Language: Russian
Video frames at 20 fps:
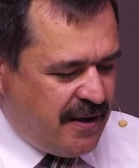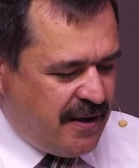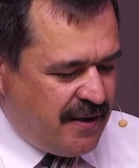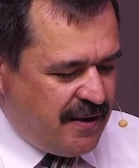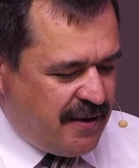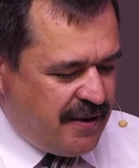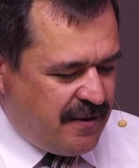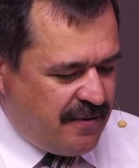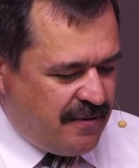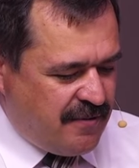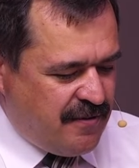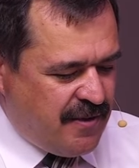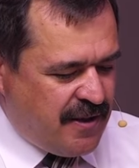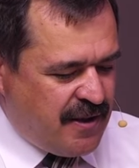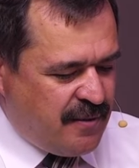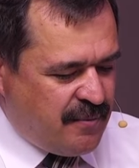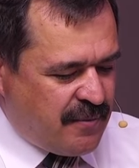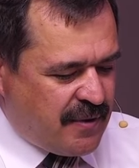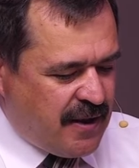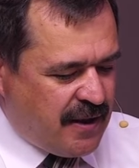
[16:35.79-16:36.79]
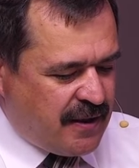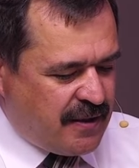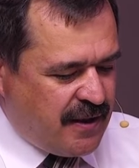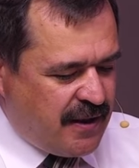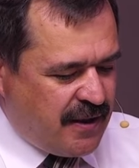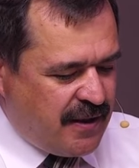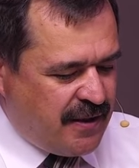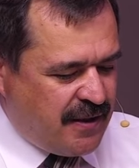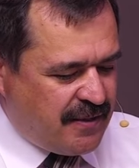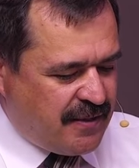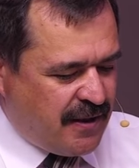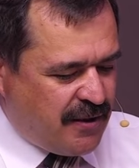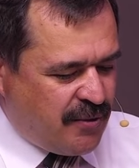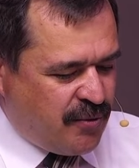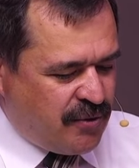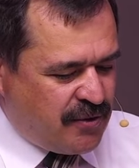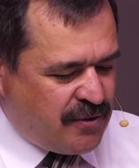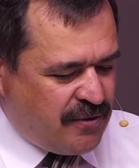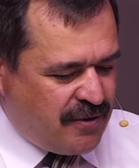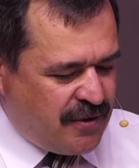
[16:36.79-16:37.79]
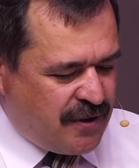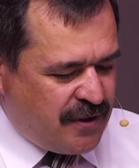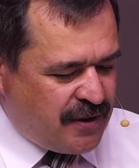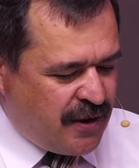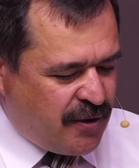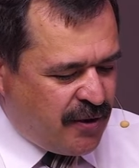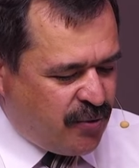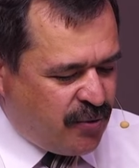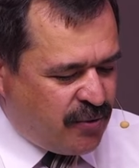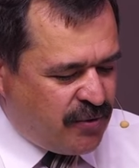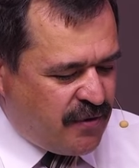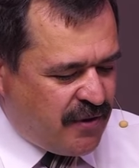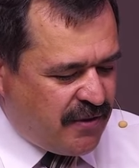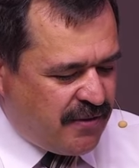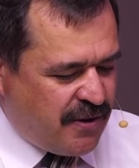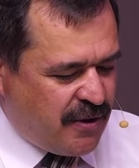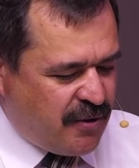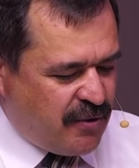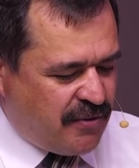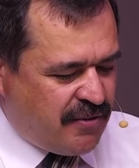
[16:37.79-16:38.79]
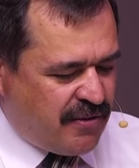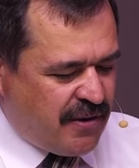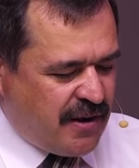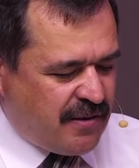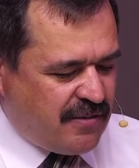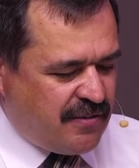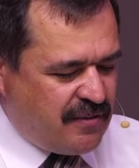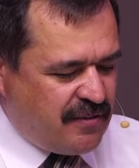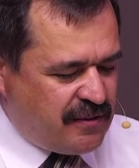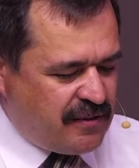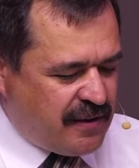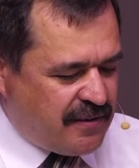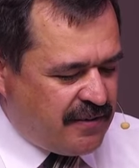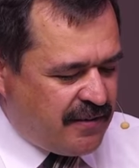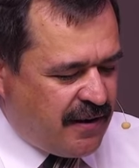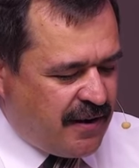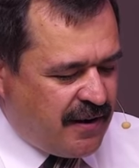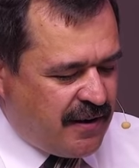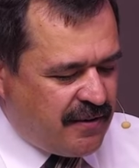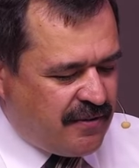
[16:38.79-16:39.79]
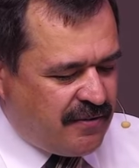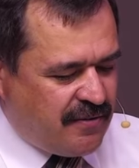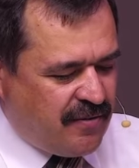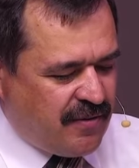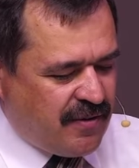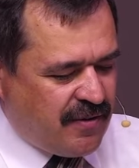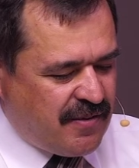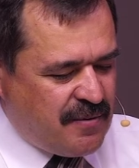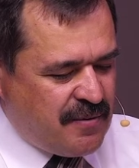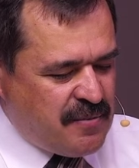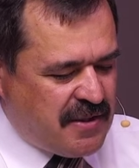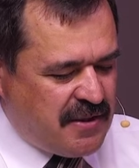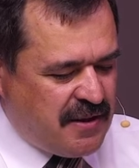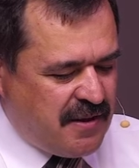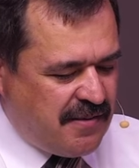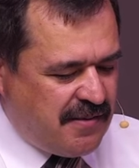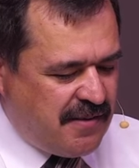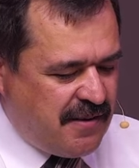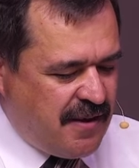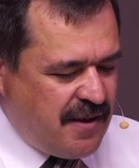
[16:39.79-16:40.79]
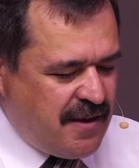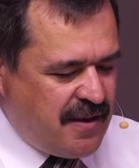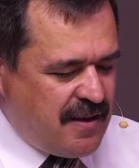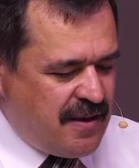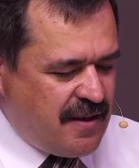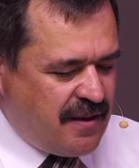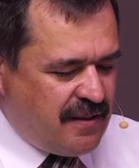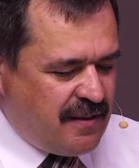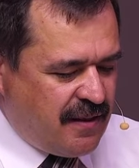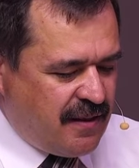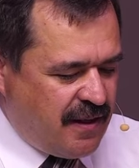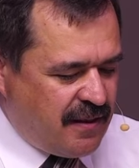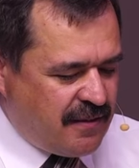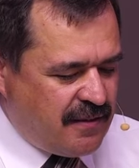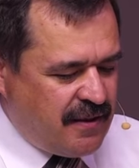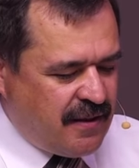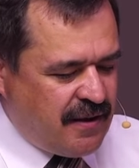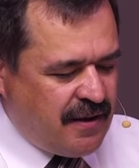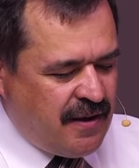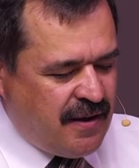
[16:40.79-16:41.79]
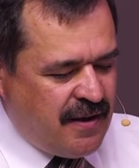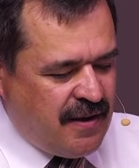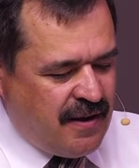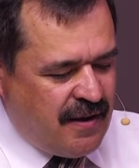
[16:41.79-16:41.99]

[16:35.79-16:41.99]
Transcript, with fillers: а, видим, когда народ на народ восстает, царство на царство, землетрясения, глады,